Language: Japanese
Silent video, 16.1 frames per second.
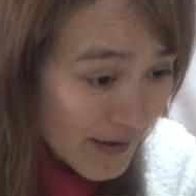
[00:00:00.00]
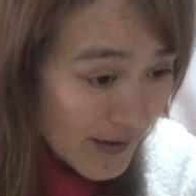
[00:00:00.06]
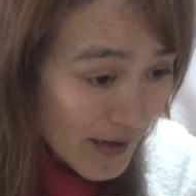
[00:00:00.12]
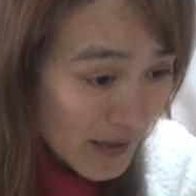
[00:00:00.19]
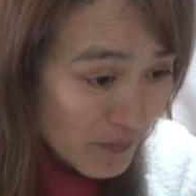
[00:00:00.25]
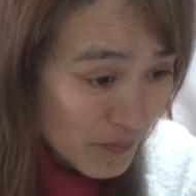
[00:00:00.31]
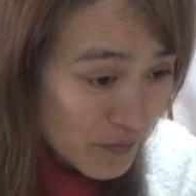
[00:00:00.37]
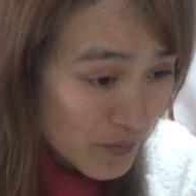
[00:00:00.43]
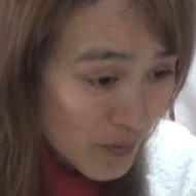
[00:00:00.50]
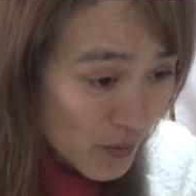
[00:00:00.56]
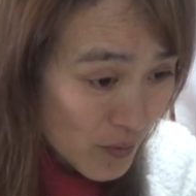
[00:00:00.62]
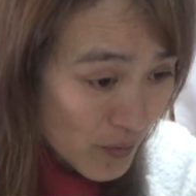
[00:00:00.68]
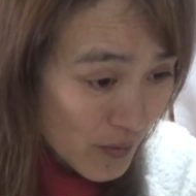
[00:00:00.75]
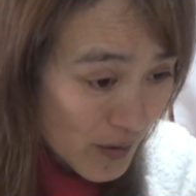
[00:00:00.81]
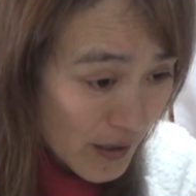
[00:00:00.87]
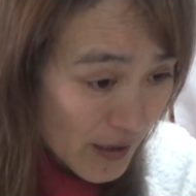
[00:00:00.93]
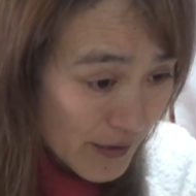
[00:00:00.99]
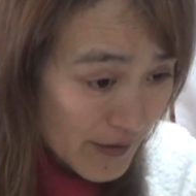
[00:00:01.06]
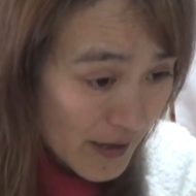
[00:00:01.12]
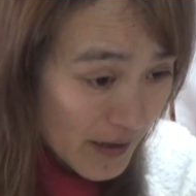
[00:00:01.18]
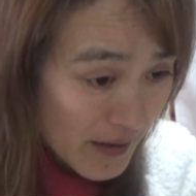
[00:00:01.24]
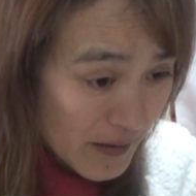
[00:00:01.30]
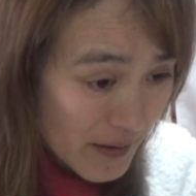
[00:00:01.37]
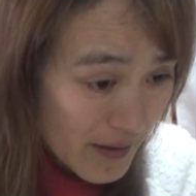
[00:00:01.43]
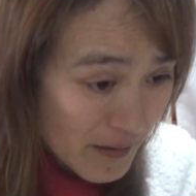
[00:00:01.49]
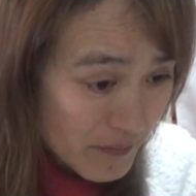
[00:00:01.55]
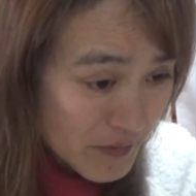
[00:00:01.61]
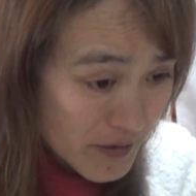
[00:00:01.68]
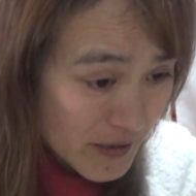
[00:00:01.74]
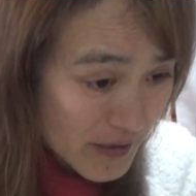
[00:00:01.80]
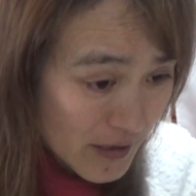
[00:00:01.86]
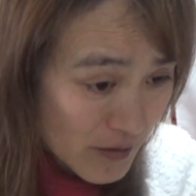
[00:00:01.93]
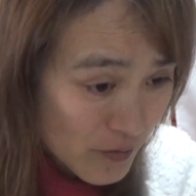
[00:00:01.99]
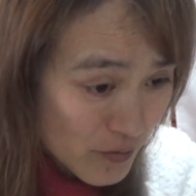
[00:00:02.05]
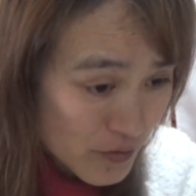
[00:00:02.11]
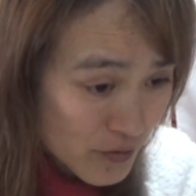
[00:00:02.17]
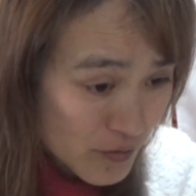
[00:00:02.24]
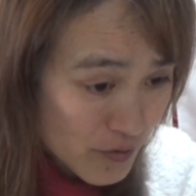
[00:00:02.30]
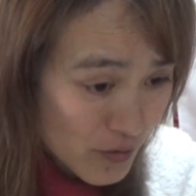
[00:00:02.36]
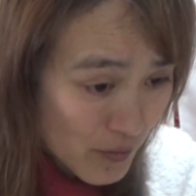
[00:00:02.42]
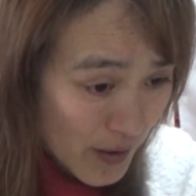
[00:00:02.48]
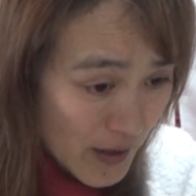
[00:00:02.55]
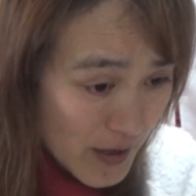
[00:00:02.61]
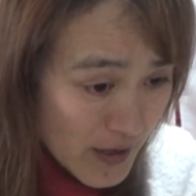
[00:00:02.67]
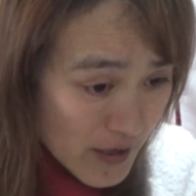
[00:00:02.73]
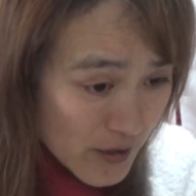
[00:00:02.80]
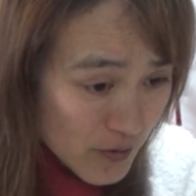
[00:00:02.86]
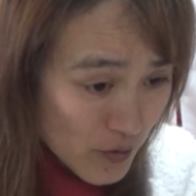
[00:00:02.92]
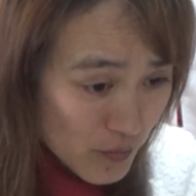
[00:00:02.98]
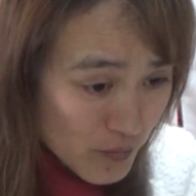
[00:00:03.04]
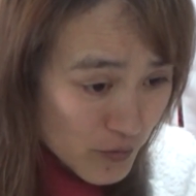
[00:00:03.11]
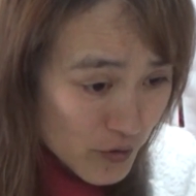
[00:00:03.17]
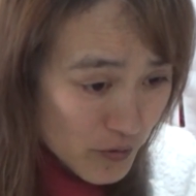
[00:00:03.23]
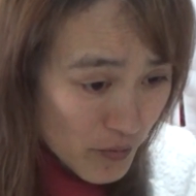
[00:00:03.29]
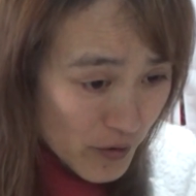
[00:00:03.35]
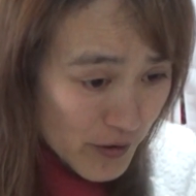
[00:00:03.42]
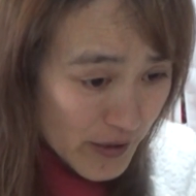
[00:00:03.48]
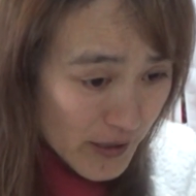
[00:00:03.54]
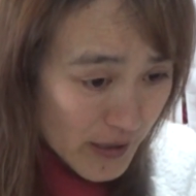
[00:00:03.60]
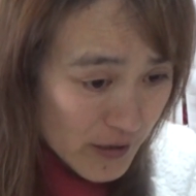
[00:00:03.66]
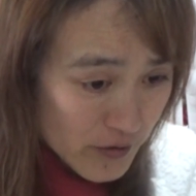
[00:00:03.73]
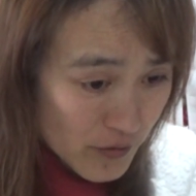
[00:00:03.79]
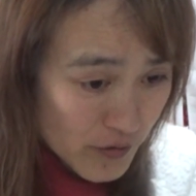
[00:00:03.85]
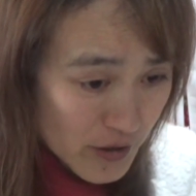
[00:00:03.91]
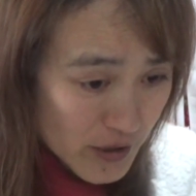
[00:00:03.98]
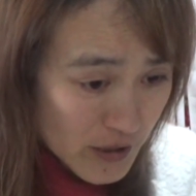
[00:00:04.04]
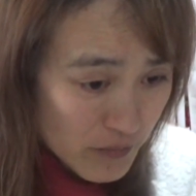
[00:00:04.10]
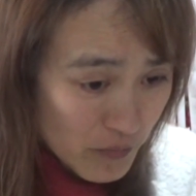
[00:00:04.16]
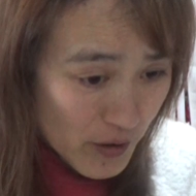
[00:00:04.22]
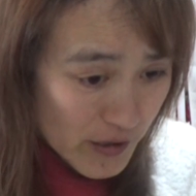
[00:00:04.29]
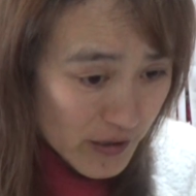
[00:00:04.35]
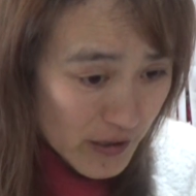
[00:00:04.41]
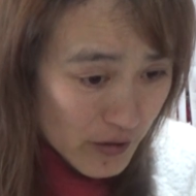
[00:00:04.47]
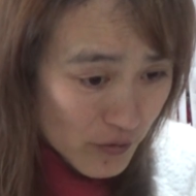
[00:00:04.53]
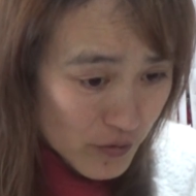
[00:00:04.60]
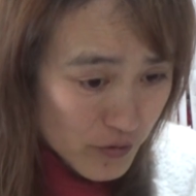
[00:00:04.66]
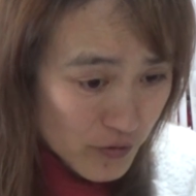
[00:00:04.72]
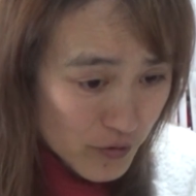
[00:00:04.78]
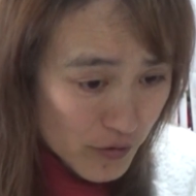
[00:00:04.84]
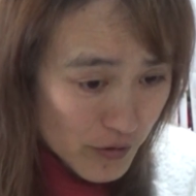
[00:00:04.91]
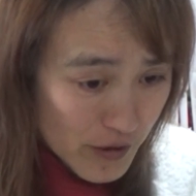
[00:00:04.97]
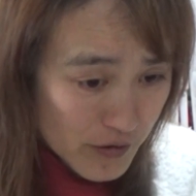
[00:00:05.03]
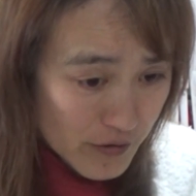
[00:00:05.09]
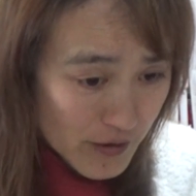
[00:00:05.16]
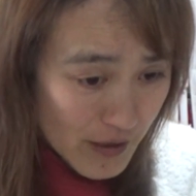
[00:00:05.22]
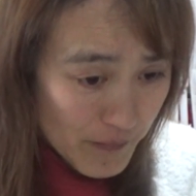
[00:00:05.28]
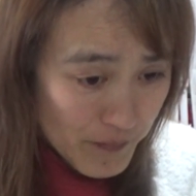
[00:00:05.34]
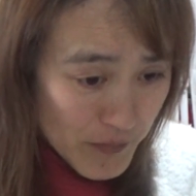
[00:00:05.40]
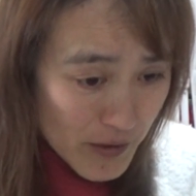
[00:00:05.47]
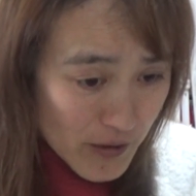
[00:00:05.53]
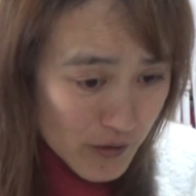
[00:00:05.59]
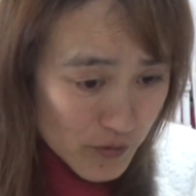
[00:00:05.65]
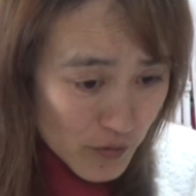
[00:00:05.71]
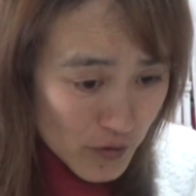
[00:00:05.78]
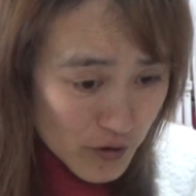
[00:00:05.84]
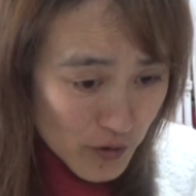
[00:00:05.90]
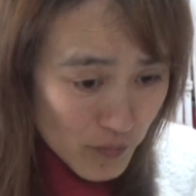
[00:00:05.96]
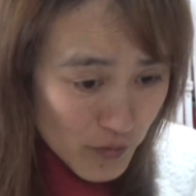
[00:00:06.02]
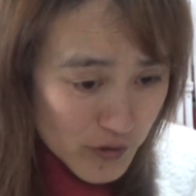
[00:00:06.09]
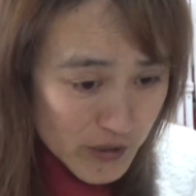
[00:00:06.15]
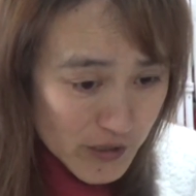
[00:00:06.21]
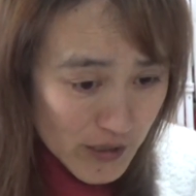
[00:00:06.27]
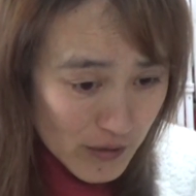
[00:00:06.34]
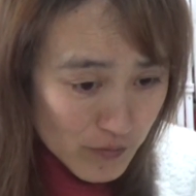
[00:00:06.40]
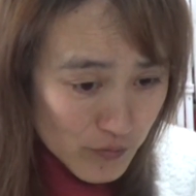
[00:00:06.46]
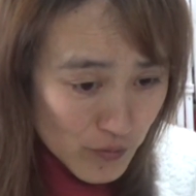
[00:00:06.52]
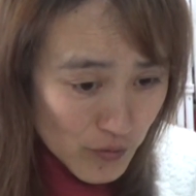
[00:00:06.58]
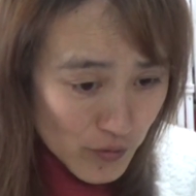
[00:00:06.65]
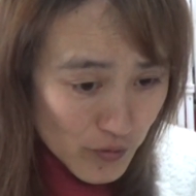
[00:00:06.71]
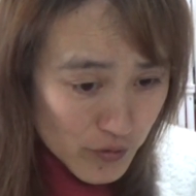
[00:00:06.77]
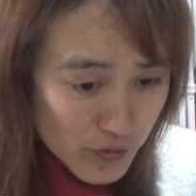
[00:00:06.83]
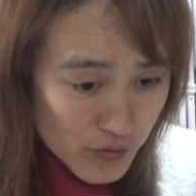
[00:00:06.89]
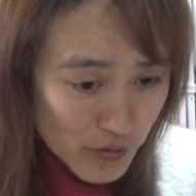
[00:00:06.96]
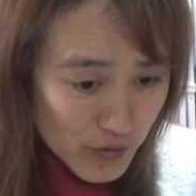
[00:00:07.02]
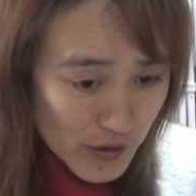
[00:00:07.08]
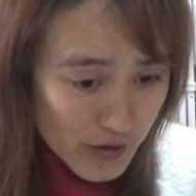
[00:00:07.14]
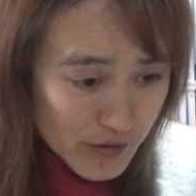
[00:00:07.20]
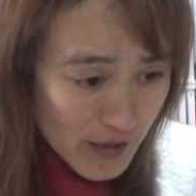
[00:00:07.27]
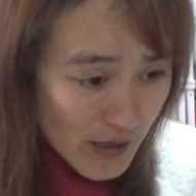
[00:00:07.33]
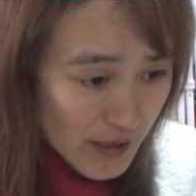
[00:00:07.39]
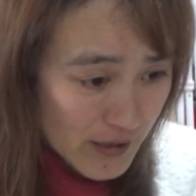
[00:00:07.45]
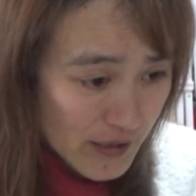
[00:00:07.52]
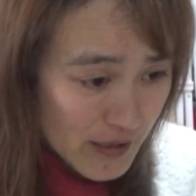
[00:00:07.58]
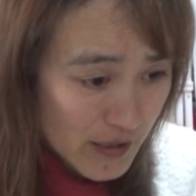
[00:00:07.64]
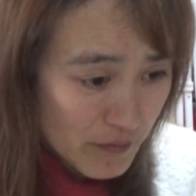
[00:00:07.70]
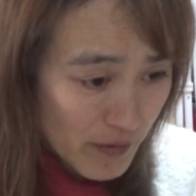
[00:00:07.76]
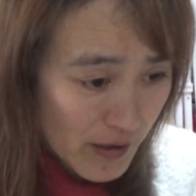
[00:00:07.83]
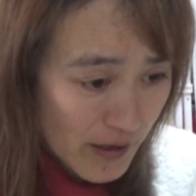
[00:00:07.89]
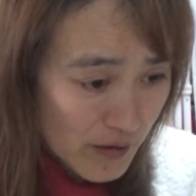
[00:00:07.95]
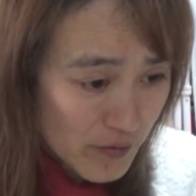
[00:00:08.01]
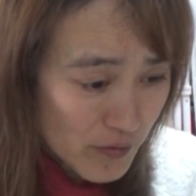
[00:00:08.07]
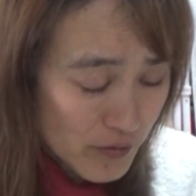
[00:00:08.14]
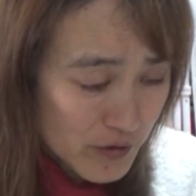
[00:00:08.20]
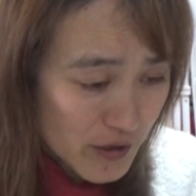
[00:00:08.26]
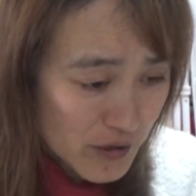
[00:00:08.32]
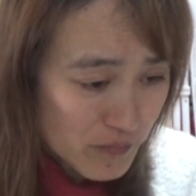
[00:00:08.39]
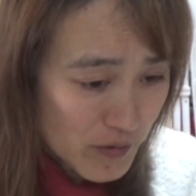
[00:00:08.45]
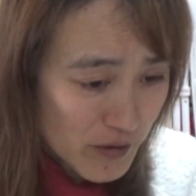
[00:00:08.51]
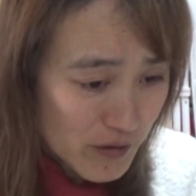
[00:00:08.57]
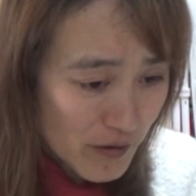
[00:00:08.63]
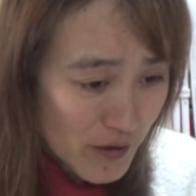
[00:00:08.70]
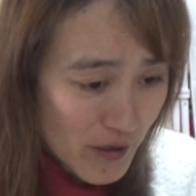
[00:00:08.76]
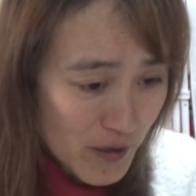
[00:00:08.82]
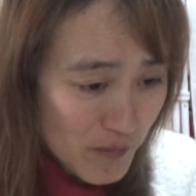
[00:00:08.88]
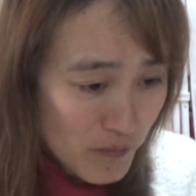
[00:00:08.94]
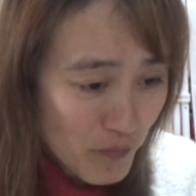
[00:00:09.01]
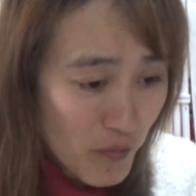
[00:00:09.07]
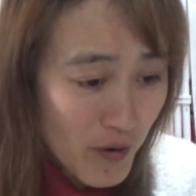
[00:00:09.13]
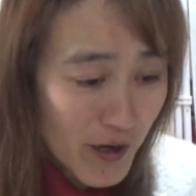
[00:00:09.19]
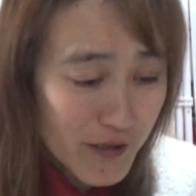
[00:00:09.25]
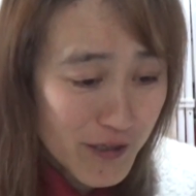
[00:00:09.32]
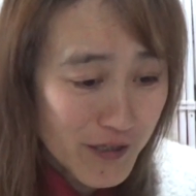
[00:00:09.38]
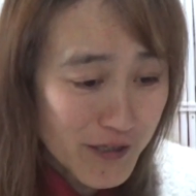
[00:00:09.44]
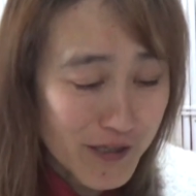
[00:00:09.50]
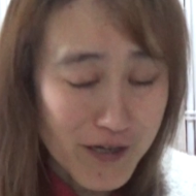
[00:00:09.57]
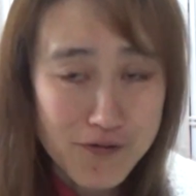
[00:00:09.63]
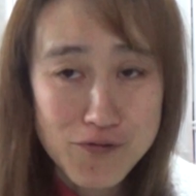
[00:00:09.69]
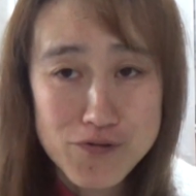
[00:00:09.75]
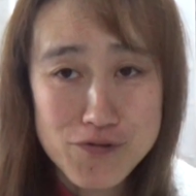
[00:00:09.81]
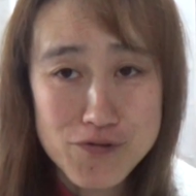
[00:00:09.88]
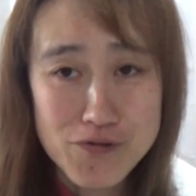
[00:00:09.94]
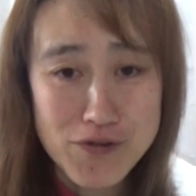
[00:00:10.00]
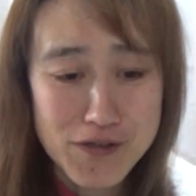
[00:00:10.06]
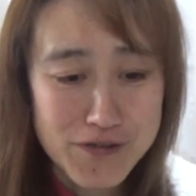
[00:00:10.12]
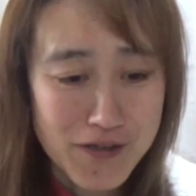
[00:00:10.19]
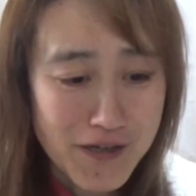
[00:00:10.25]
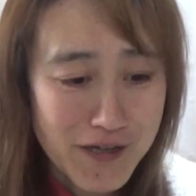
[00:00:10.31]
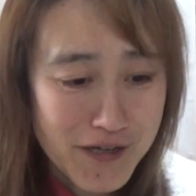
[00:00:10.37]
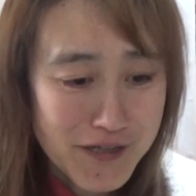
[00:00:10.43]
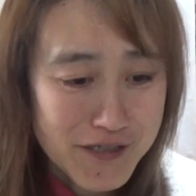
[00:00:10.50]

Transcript: ライブ動画で、えー、見せた領収書は動物病院からその日らった領収書ですかそれとも自作の領収書ですかはっきりわかるように説明してもらってきた領収書です。